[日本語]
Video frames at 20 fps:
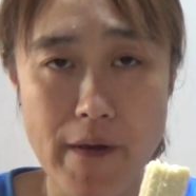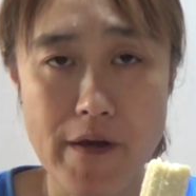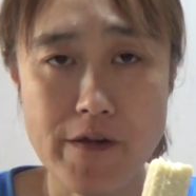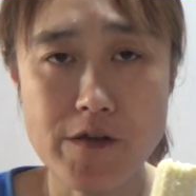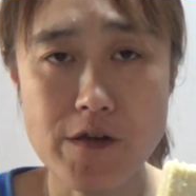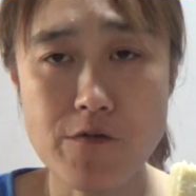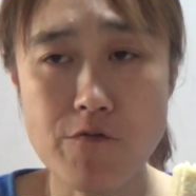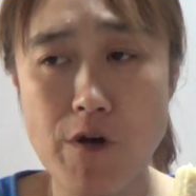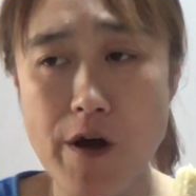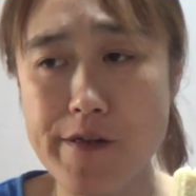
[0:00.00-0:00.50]

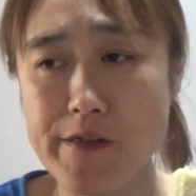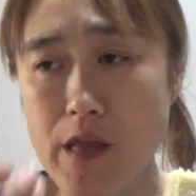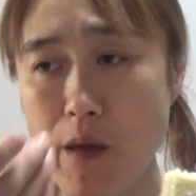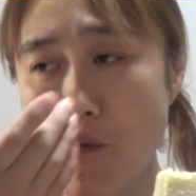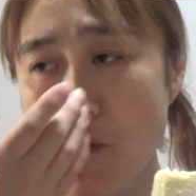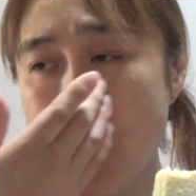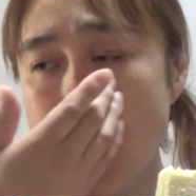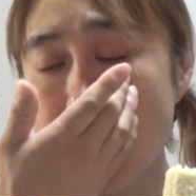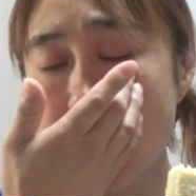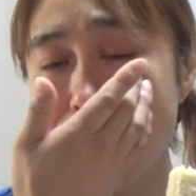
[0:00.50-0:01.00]
朝ごはん
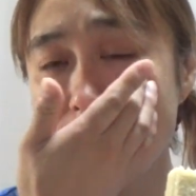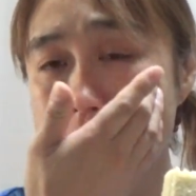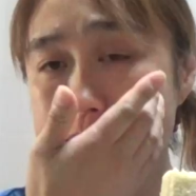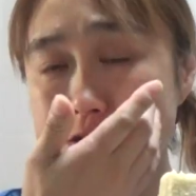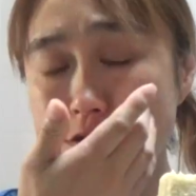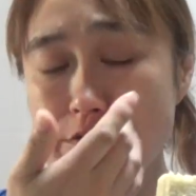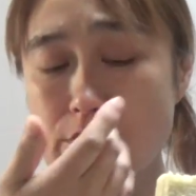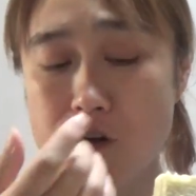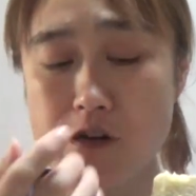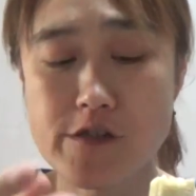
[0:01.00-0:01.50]
食べられへん
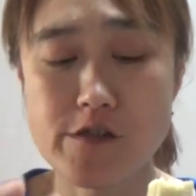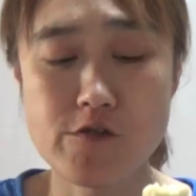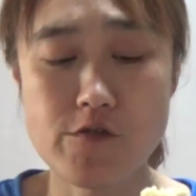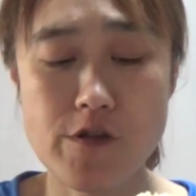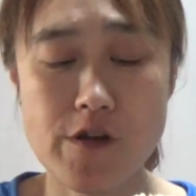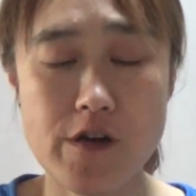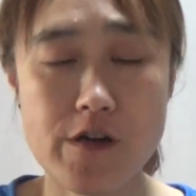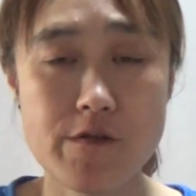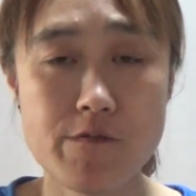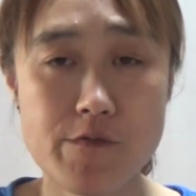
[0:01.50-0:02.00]
忙しい人
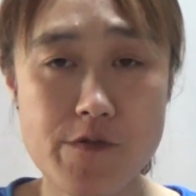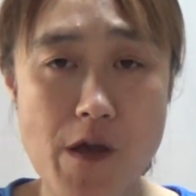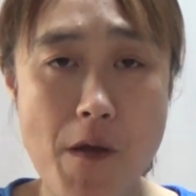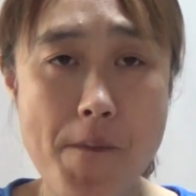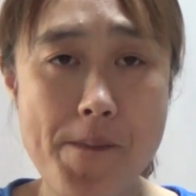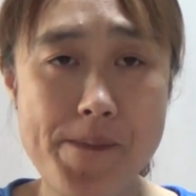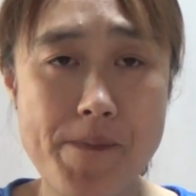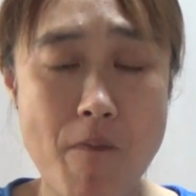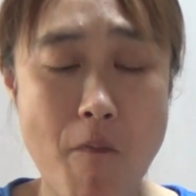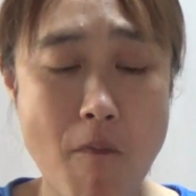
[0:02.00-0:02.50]
なんかでも
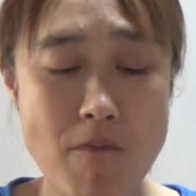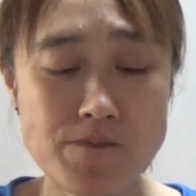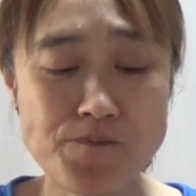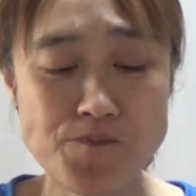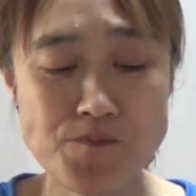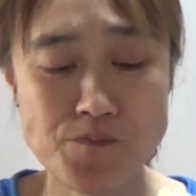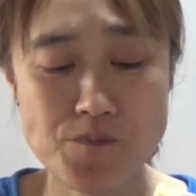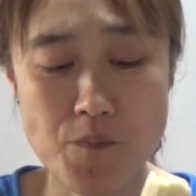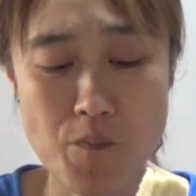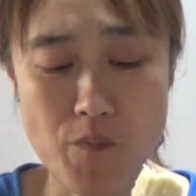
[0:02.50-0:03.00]
ね、
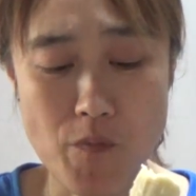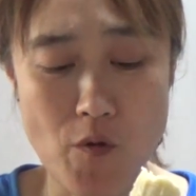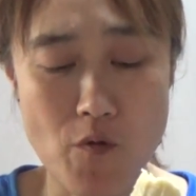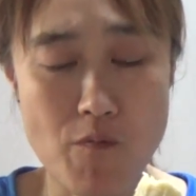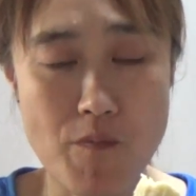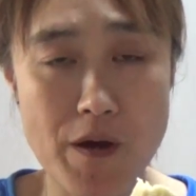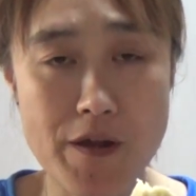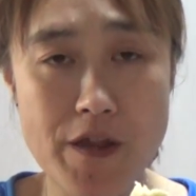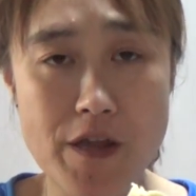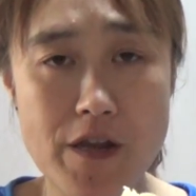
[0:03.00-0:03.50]

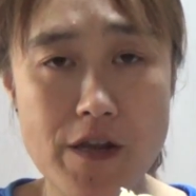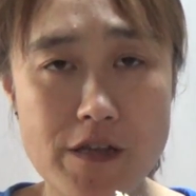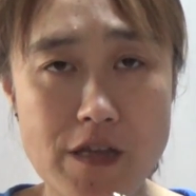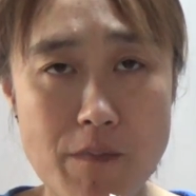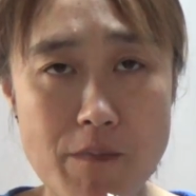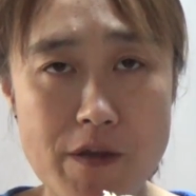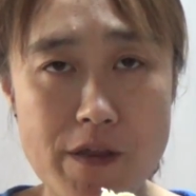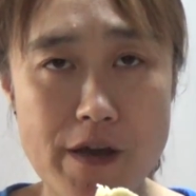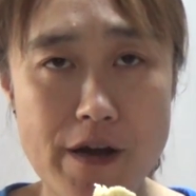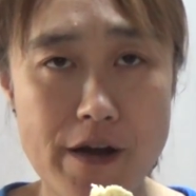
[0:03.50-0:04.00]
こうバナナ
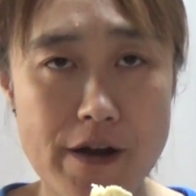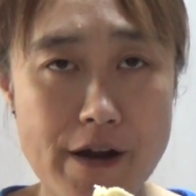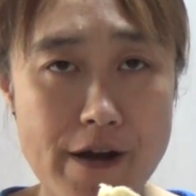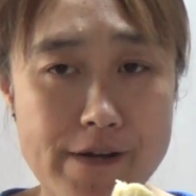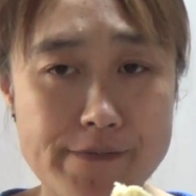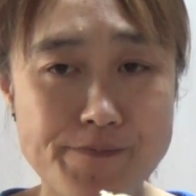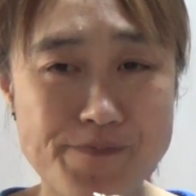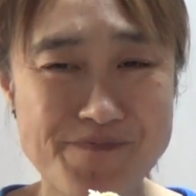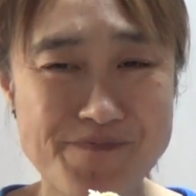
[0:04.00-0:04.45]
食べながら